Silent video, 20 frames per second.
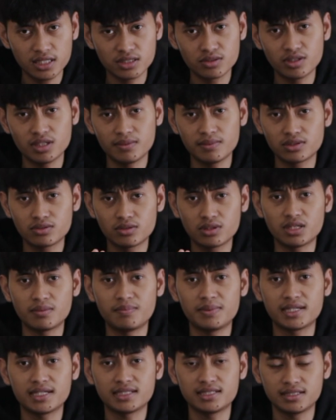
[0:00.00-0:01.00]
jika sudah masuk ke
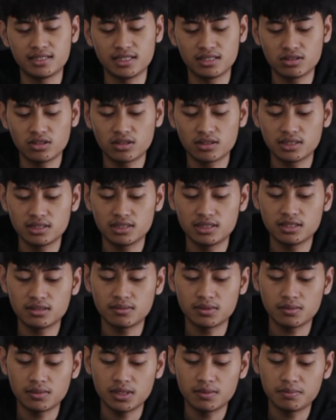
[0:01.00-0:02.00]
aplikasi TikTok di sini
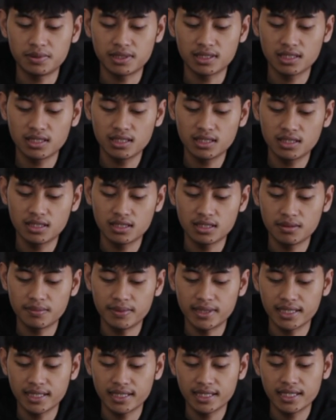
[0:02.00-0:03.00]
teman-teman pergi
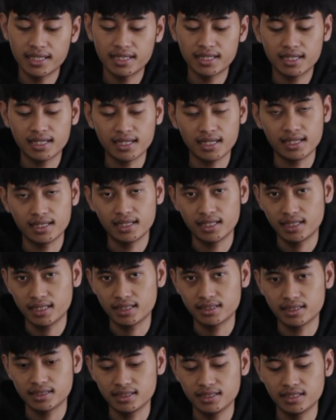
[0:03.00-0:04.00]
ke bagian kanan
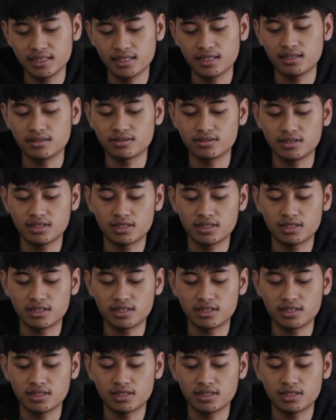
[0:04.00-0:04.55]
atas ini ya.